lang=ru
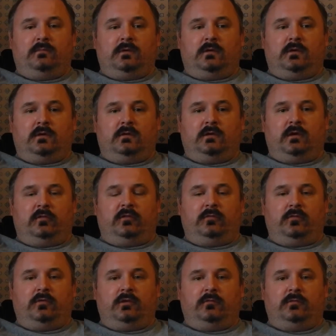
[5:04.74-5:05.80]
Э, я
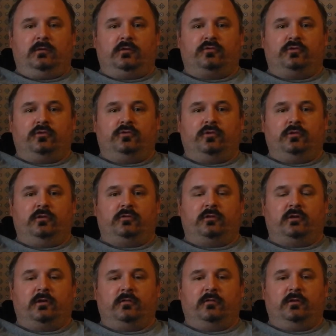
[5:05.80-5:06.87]
сегодня выложу еще
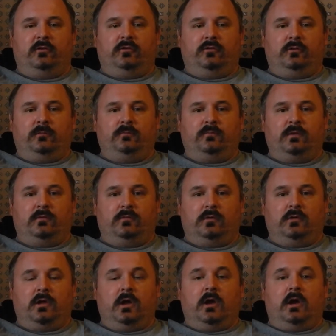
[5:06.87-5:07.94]
несколько видео.
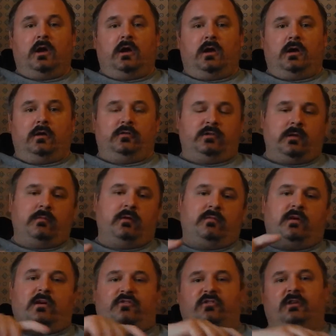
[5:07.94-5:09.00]
Вот. А, самое
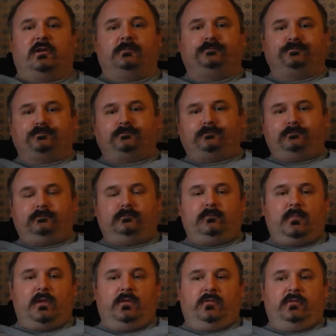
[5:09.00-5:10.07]
важное,
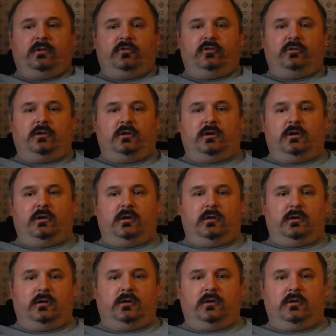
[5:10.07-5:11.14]
значит,
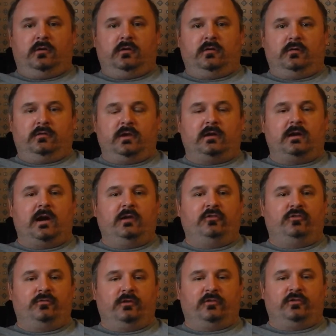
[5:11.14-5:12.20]
э,
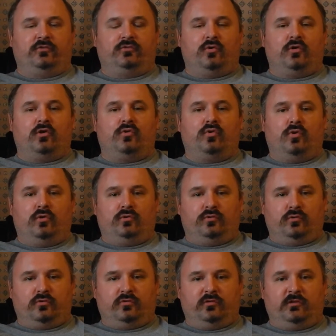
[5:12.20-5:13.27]
заканчивается скоро
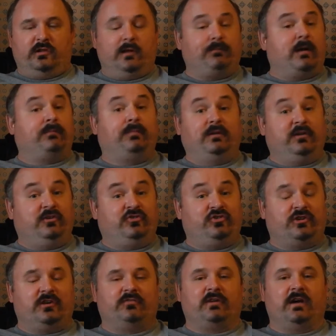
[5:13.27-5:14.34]
конкурс для
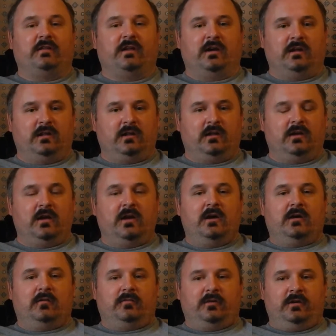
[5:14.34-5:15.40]
подписчиков канала
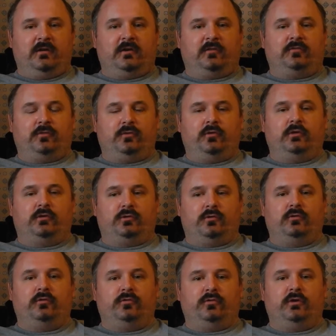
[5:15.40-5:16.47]
выиграл свою
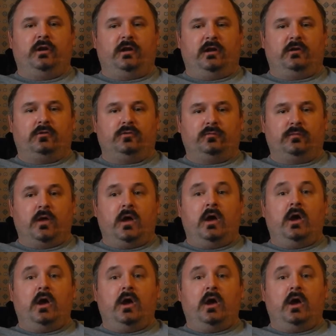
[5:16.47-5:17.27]
электронную сигарету.